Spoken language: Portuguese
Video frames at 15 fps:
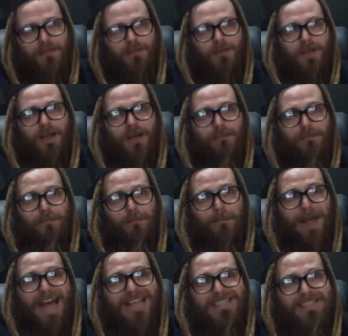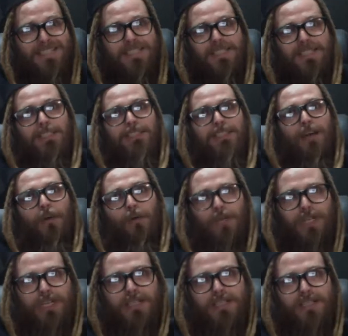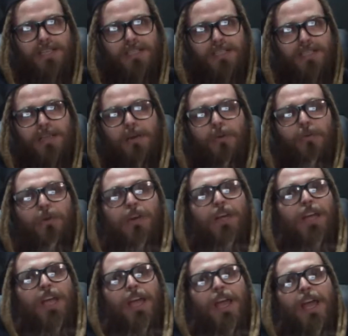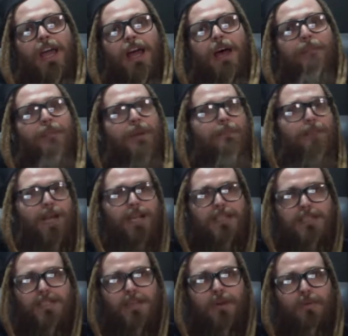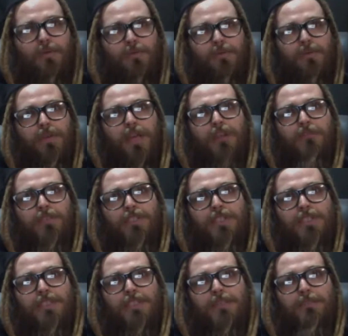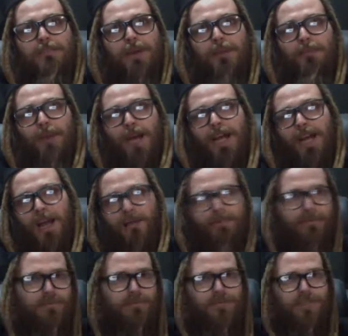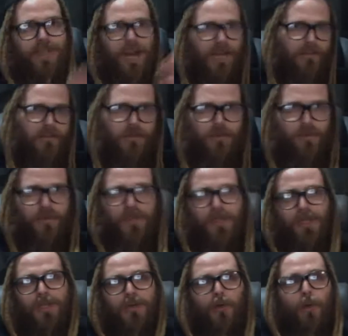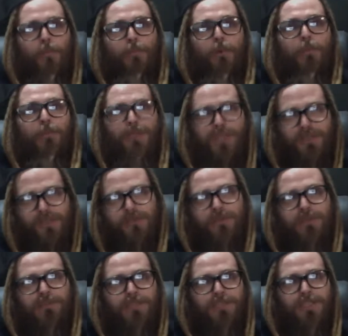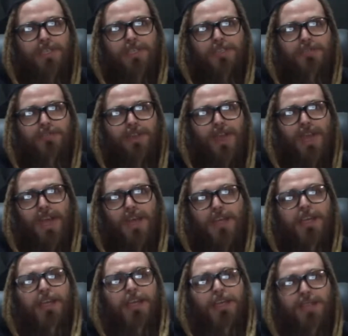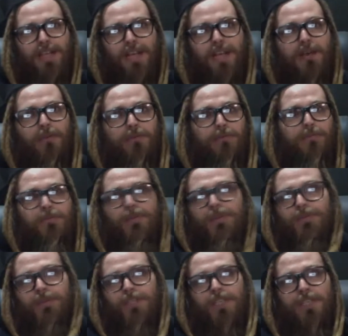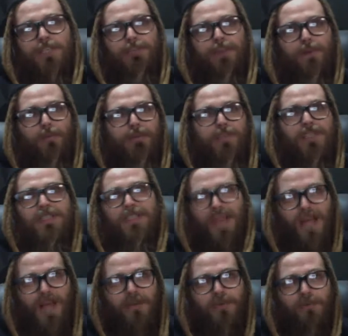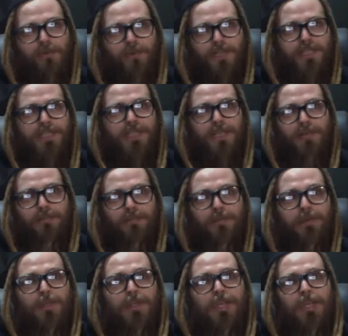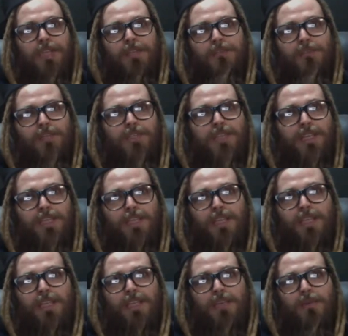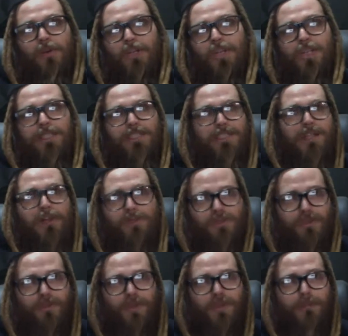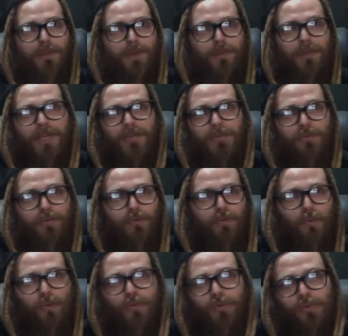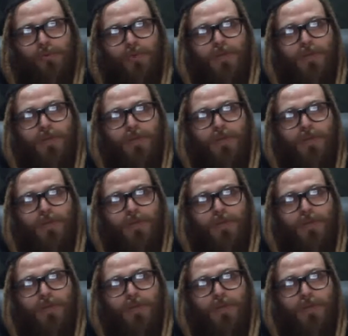A base da organização é a preparação, é você se preparar para um certo compromisso que você tiver, né? Um, se você tiver um ensaio, por exemplo, e você tem que organizar o seu equipamento todo